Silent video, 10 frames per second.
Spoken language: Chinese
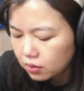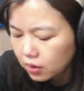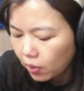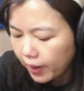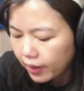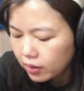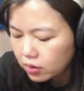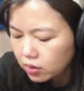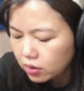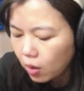早盘
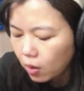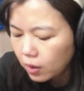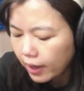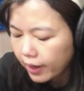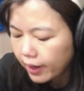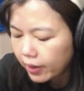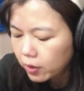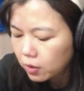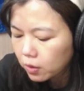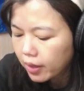的时候开，还
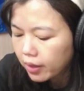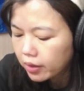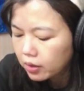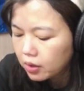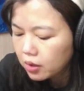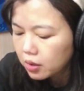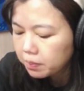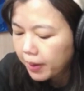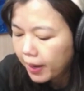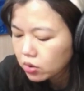有开一
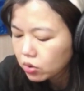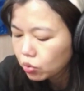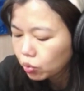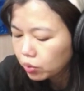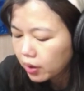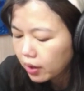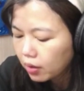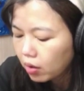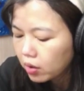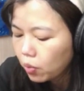零八四五点
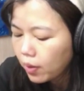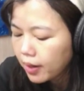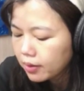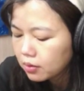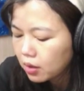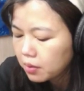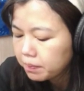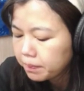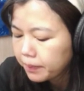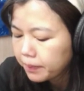哈，一万
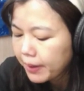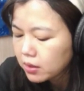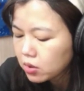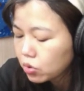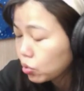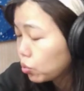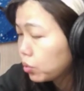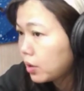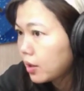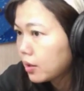零八百四十
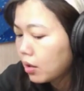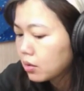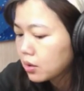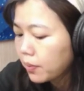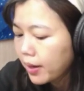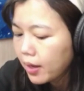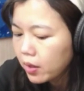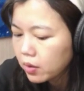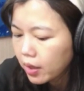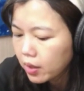五点哈，早盘
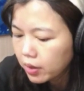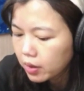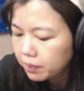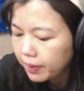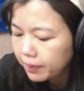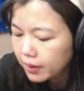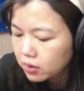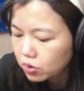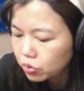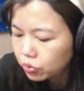它有开一万零八百
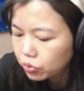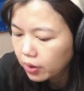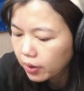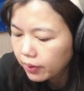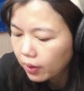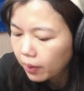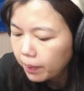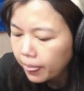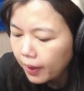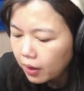四十五点哦，
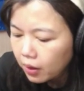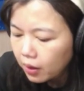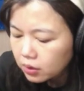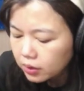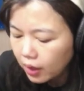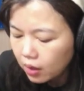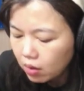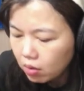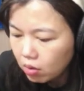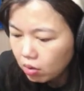然
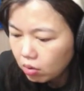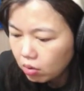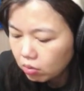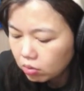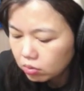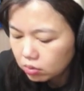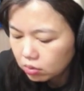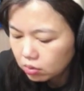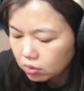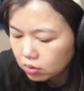后。
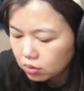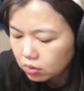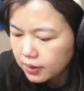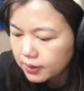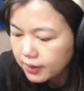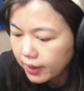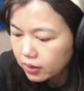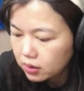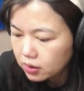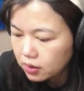现
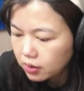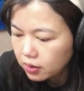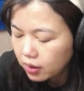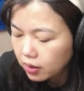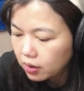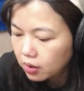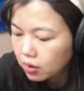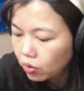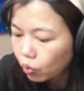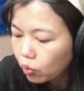在已经跌
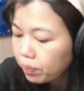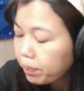了五